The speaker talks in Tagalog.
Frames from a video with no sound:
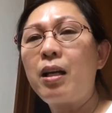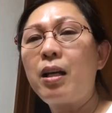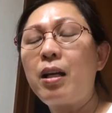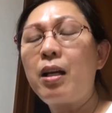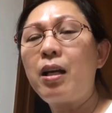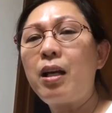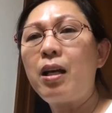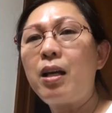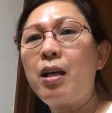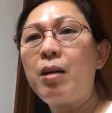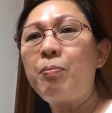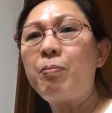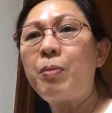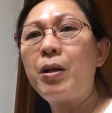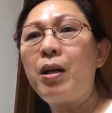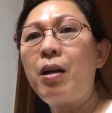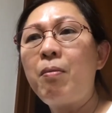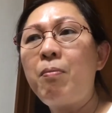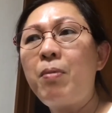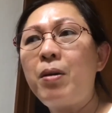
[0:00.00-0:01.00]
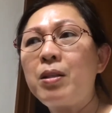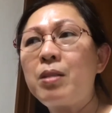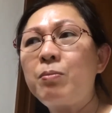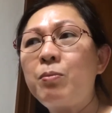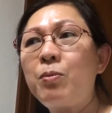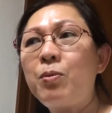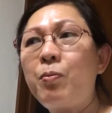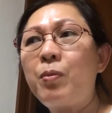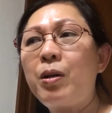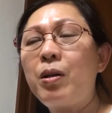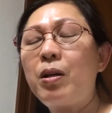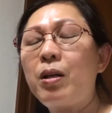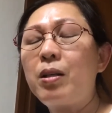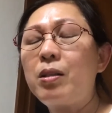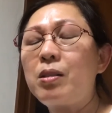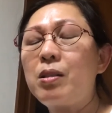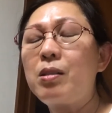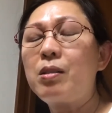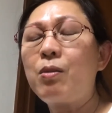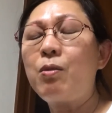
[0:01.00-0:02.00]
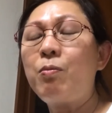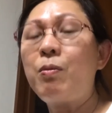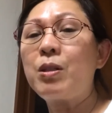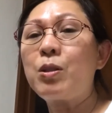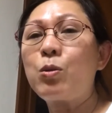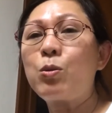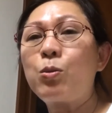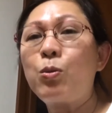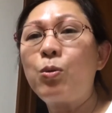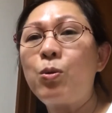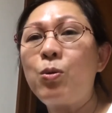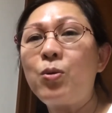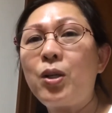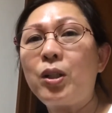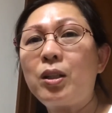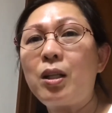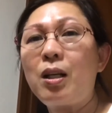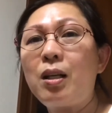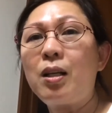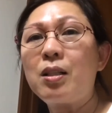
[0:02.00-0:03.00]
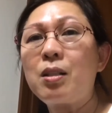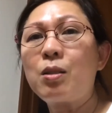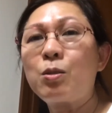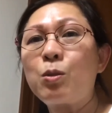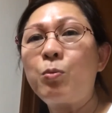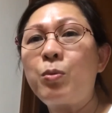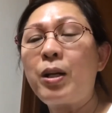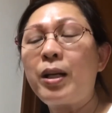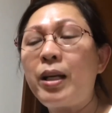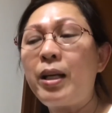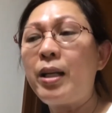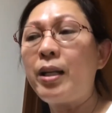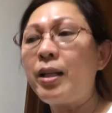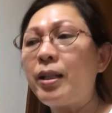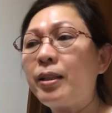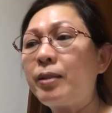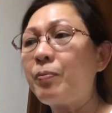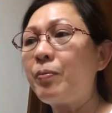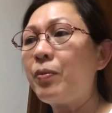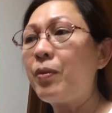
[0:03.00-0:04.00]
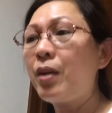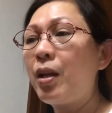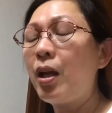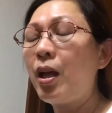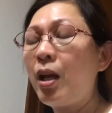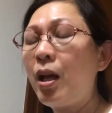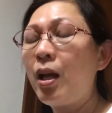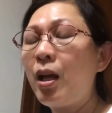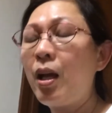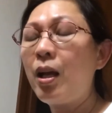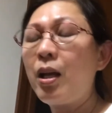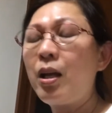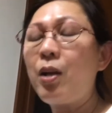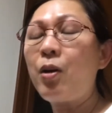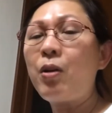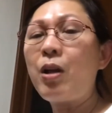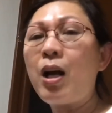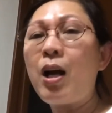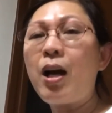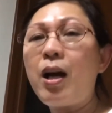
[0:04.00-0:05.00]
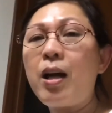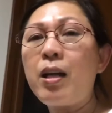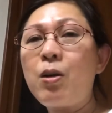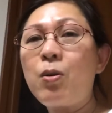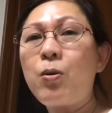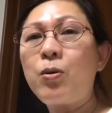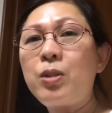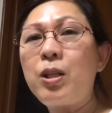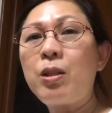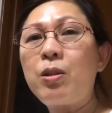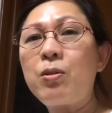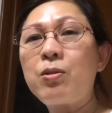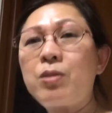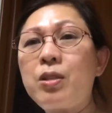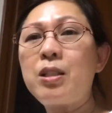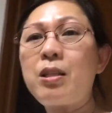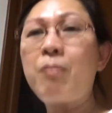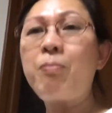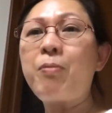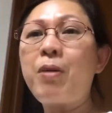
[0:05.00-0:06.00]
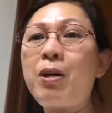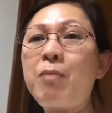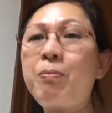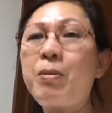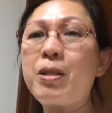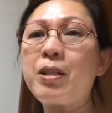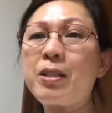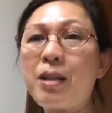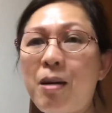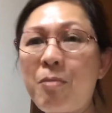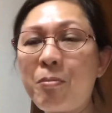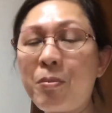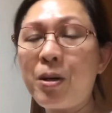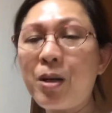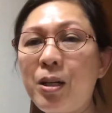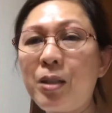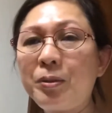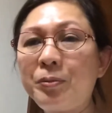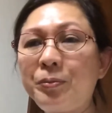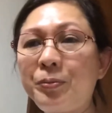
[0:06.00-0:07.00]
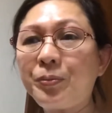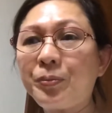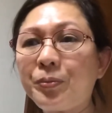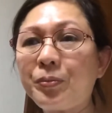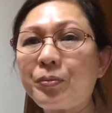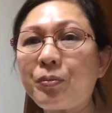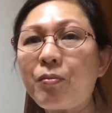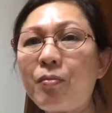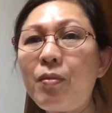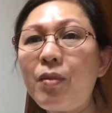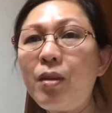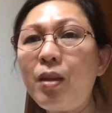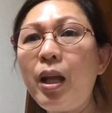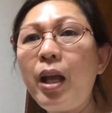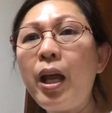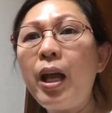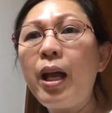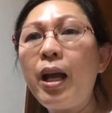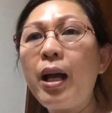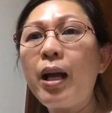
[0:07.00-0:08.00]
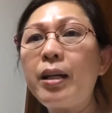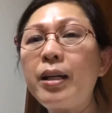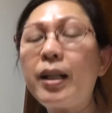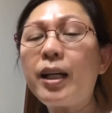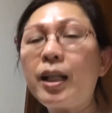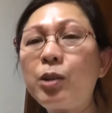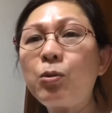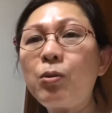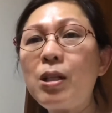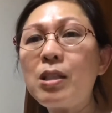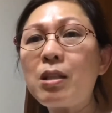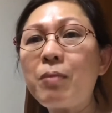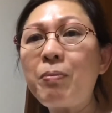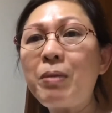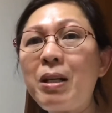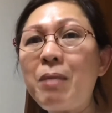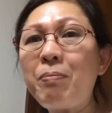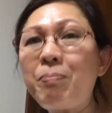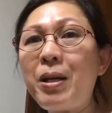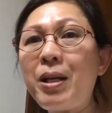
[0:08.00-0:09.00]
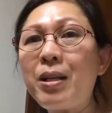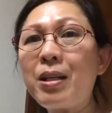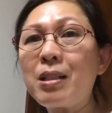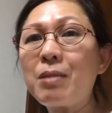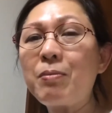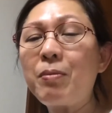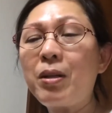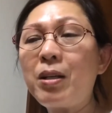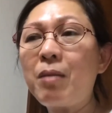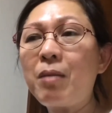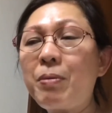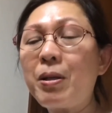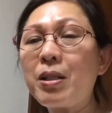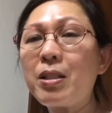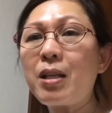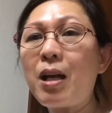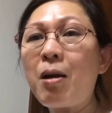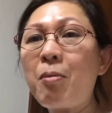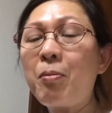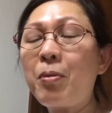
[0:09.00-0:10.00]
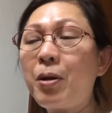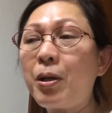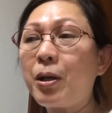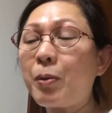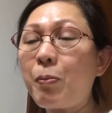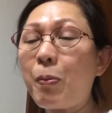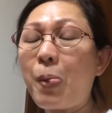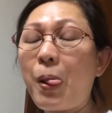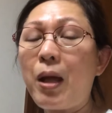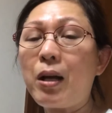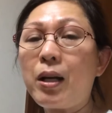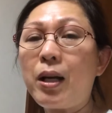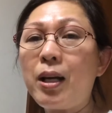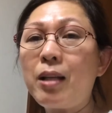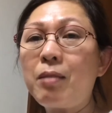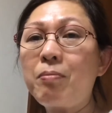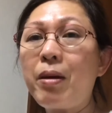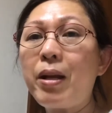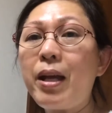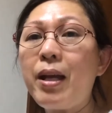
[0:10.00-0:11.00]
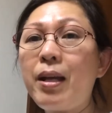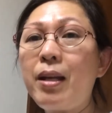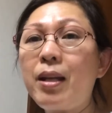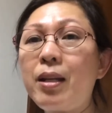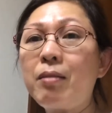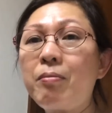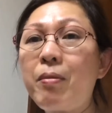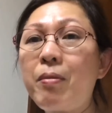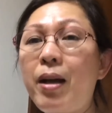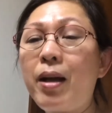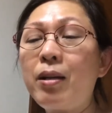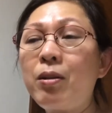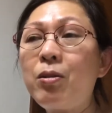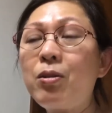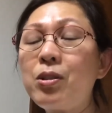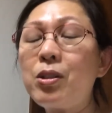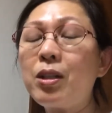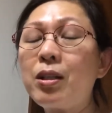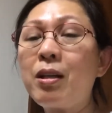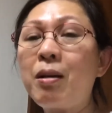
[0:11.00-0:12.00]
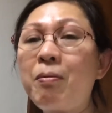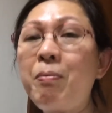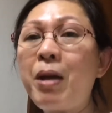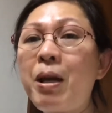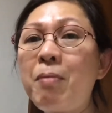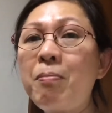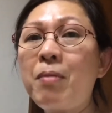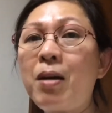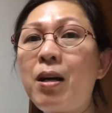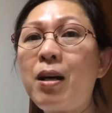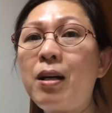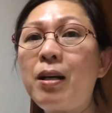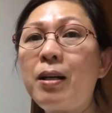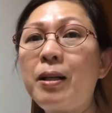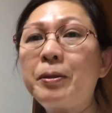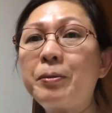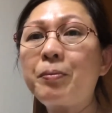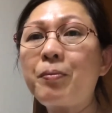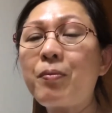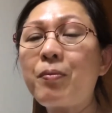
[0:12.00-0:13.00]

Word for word: Kaya paglabas mo, kung masusunog ka talaga sa sobrang init. Yun ang ayaw ko dito sa Japan pag summer. Hindi katulad sa Pilipinas ba na pag summer, ah, kahit mainit, may ano, sa gabi, ma